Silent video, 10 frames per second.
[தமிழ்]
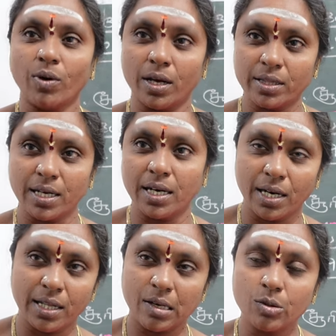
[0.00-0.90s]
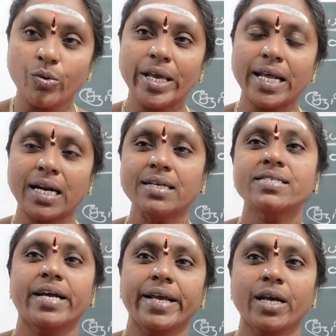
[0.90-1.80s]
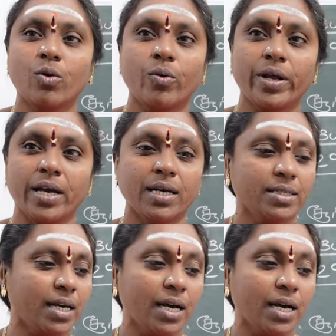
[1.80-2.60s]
அந்த அதாவது உயிர்கள் ஜனிக்கக்கூடிய அந்த